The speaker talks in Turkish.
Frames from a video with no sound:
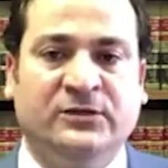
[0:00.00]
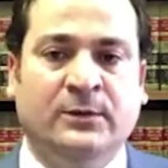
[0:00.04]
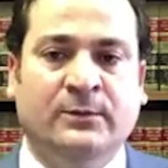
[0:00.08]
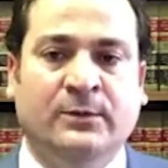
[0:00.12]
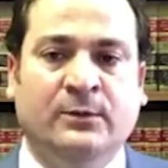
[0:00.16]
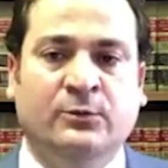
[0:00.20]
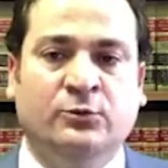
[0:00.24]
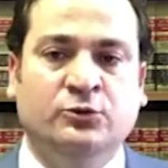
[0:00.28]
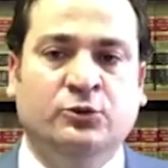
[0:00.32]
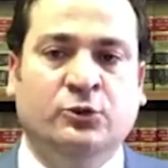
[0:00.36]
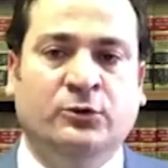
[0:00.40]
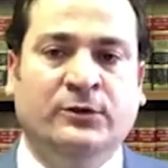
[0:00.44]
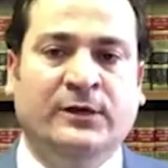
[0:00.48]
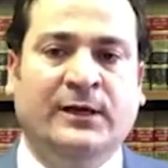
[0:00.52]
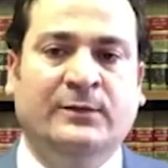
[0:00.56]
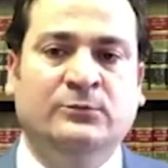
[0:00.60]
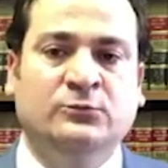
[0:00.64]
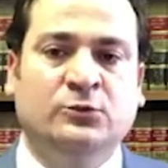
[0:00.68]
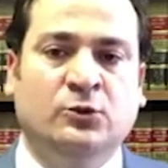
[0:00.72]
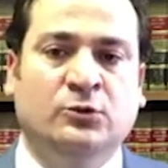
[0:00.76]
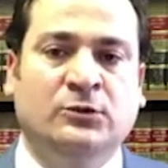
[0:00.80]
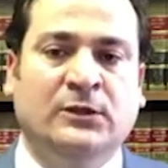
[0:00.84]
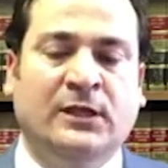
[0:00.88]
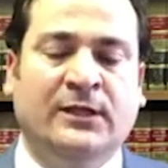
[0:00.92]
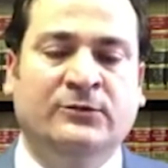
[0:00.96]
Ama burada
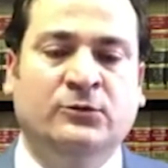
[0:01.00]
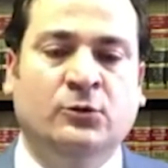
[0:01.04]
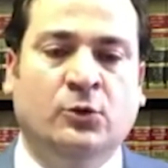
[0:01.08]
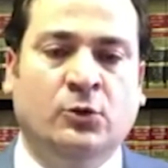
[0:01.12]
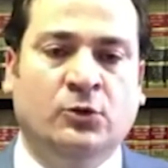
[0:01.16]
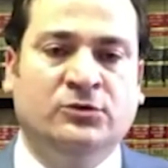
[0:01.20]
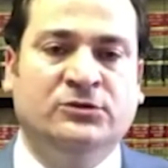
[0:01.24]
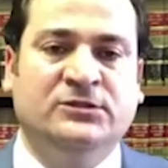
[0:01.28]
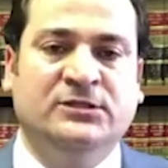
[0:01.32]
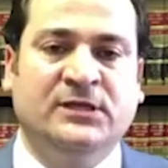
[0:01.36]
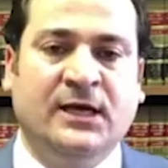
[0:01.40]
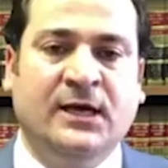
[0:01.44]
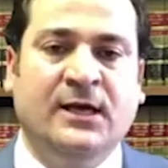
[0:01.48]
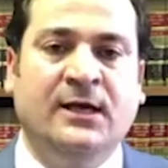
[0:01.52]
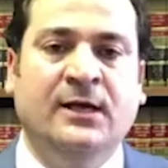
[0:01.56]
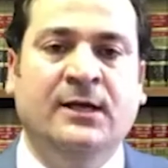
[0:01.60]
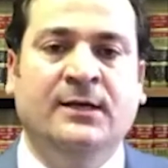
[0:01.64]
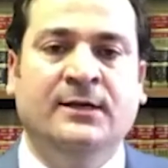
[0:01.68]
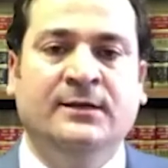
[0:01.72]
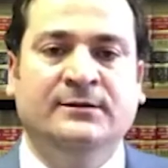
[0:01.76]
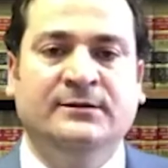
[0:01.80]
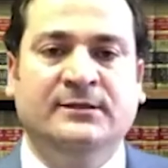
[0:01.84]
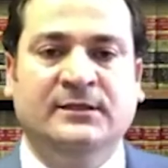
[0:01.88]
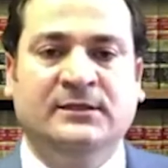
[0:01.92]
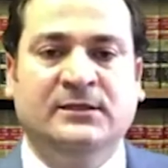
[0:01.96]
önemli olan nokta
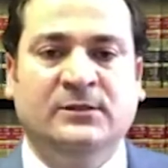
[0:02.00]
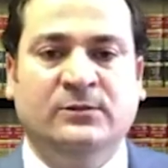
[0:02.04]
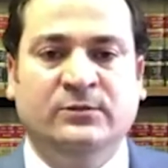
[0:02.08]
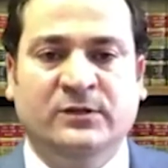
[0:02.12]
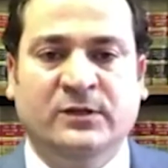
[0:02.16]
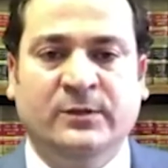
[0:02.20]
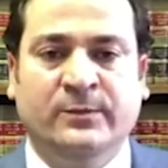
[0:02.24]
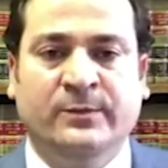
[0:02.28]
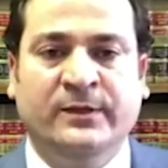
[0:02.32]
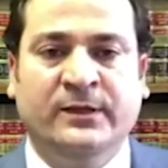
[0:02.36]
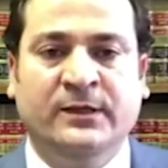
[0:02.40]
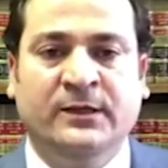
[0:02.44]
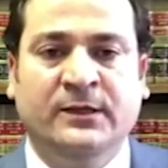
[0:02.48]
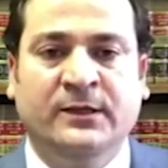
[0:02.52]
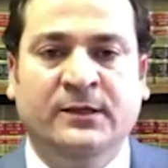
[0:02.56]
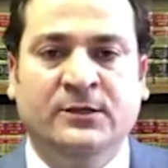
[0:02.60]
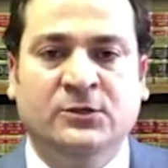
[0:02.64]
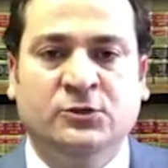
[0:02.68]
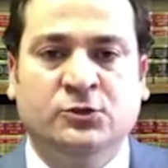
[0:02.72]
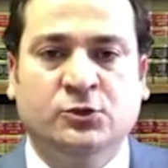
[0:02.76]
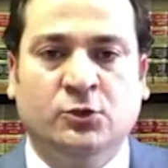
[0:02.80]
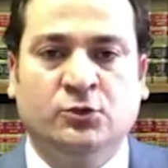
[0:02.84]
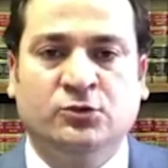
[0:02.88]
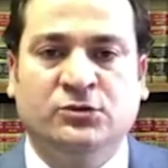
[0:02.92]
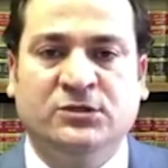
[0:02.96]
dediğim gibi
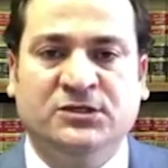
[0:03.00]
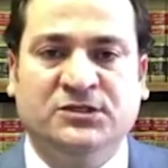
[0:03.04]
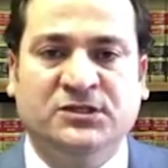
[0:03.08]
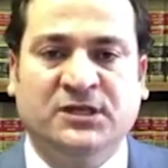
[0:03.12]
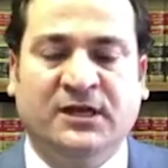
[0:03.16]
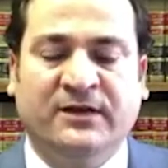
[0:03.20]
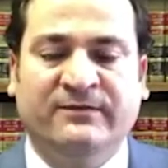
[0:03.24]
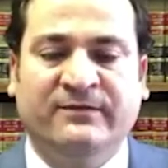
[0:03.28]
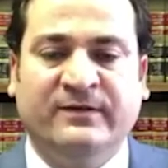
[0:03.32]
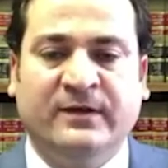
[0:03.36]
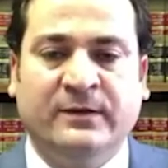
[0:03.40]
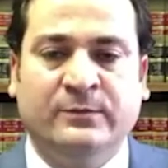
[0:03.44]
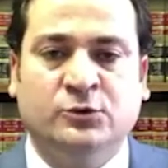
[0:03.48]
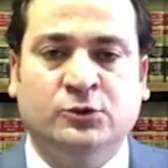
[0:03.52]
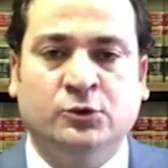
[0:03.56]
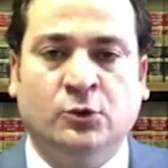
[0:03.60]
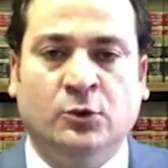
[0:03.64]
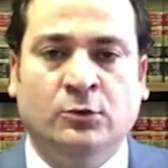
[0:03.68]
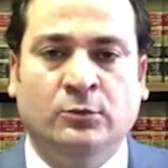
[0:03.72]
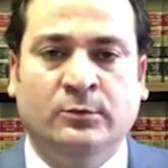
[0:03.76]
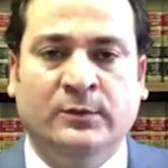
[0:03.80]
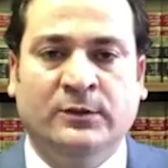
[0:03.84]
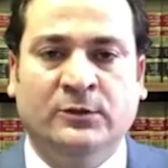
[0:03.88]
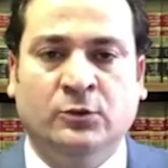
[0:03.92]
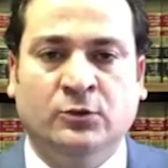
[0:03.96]
sorunuza cevap vermiş
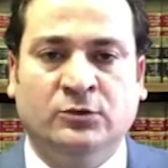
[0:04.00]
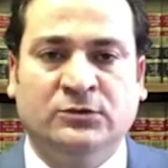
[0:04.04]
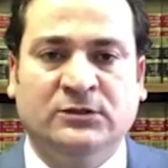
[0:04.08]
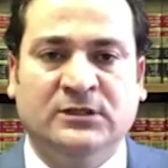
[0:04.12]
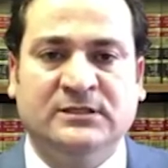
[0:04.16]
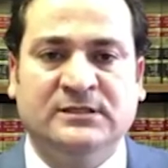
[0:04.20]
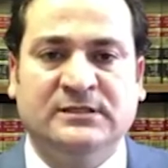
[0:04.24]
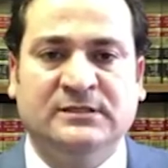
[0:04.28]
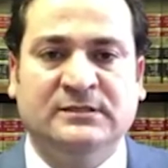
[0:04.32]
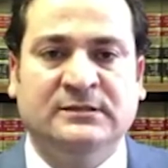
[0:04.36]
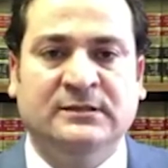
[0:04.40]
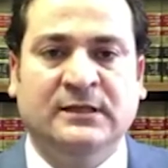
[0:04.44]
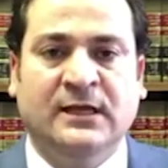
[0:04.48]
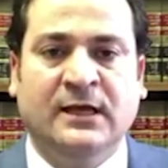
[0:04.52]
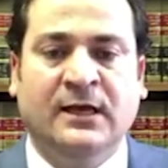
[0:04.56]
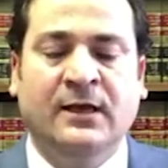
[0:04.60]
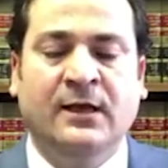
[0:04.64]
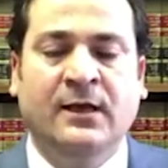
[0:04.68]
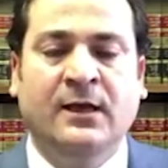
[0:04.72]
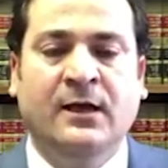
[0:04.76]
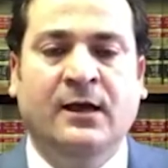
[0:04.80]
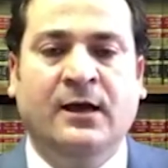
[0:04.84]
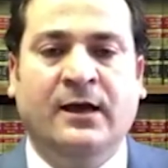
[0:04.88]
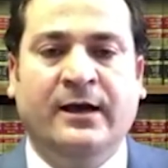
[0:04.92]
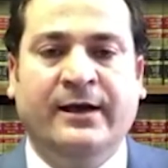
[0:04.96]
olma noktasında
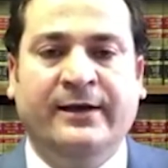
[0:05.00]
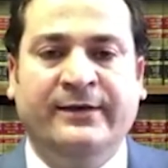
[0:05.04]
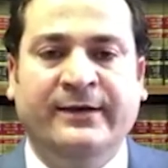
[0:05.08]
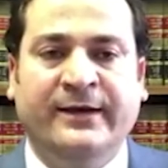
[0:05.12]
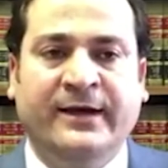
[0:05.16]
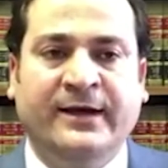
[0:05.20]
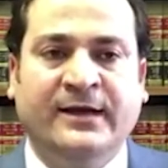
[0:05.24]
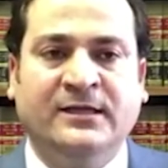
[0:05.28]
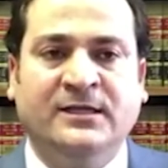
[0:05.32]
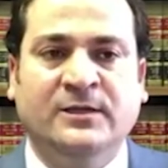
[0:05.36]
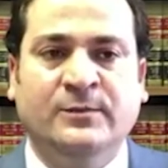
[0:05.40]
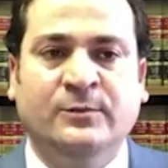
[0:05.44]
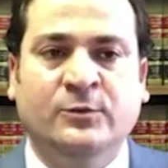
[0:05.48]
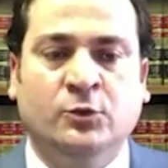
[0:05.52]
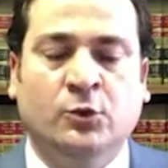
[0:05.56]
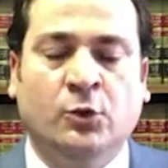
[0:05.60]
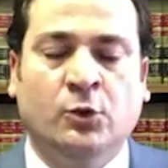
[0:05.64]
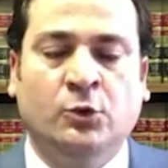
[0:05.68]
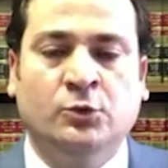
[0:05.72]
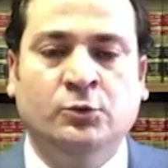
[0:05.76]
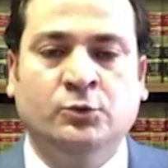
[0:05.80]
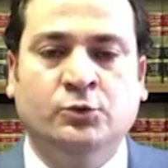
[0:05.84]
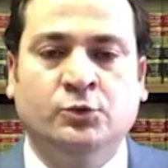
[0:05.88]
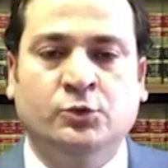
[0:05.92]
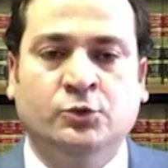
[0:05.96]
hayır herhangi bir
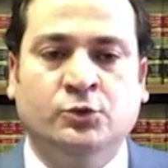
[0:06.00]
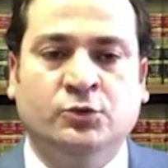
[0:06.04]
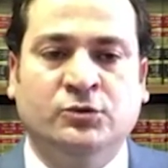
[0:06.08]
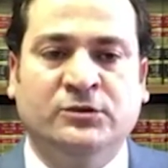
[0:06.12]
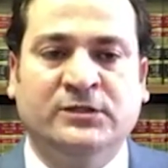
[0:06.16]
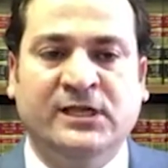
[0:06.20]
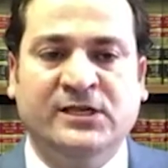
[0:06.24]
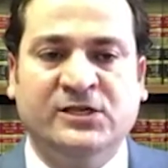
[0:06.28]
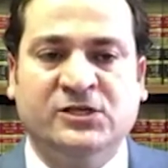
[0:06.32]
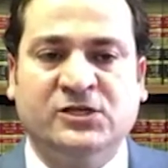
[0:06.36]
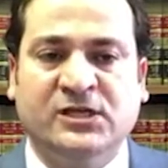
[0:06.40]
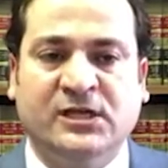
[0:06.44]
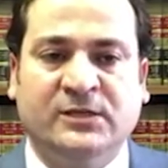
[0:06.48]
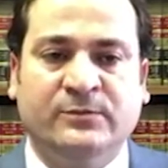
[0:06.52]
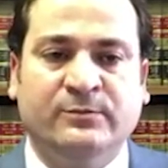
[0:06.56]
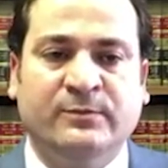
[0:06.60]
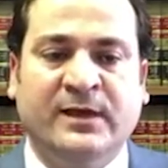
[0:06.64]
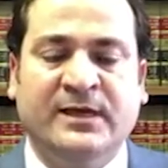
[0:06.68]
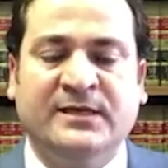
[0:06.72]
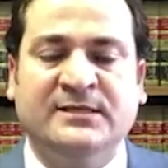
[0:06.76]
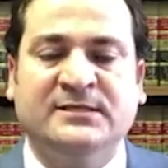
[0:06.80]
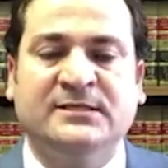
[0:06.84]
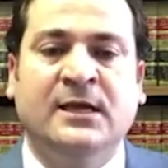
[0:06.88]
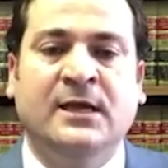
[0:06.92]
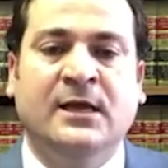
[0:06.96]
olumsuzluk teşkil
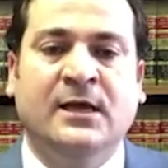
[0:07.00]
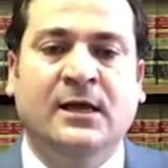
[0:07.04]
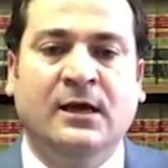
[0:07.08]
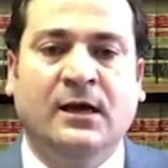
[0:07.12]
etmez.